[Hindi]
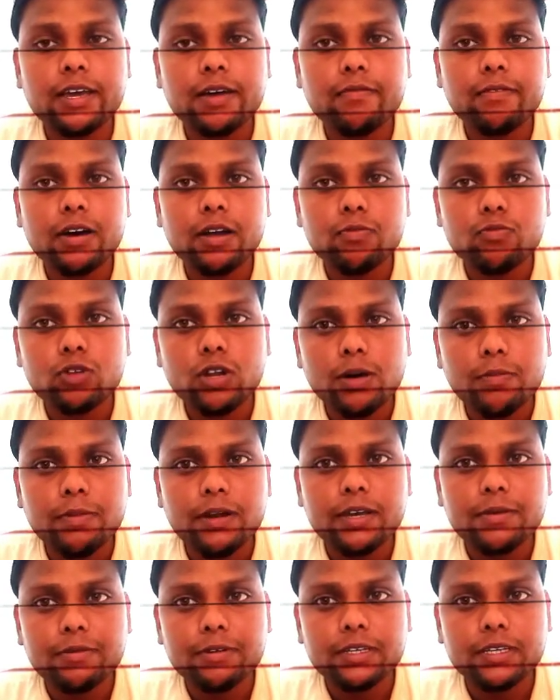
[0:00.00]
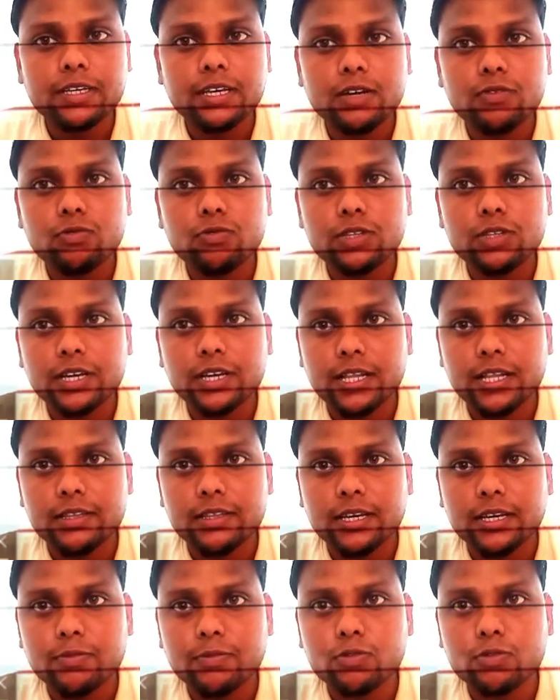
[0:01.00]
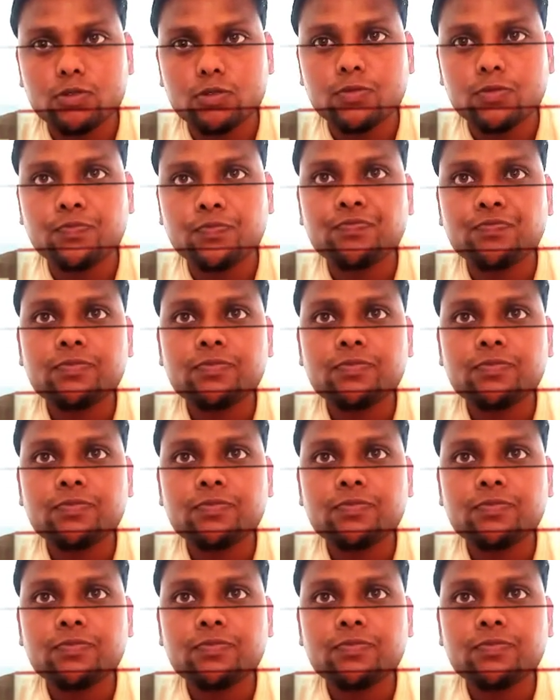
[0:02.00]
क्या फार्मूला अप्लाई नहीं किया वो दिखाते हैं आपको